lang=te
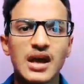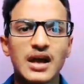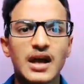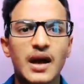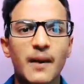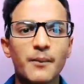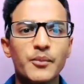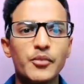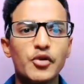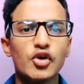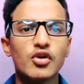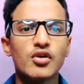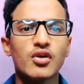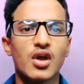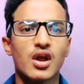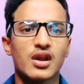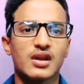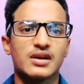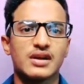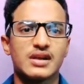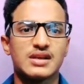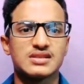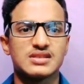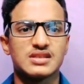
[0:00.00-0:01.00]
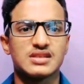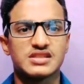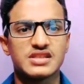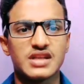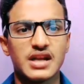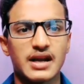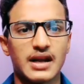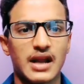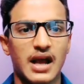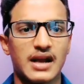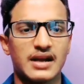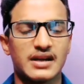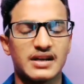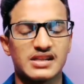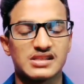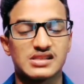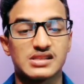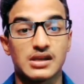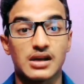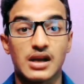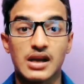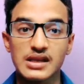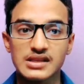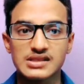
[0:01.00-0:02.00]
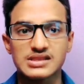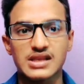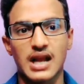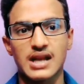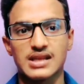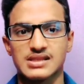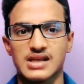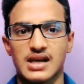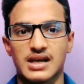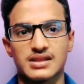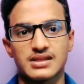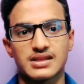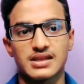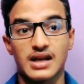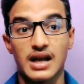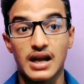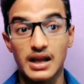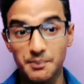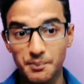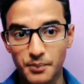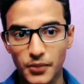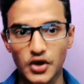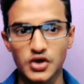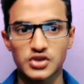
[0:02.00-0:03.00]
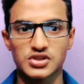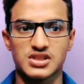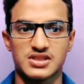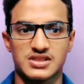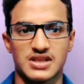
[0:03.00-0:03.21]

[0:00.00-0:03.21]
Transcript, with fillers: కంప్యూటర్ ఆర్గనైజేషన్ అండ్ ఆర్కిటెక్చర్ ఇది చాలా జాగ్రత్తగా ఇప్పటి నుంచి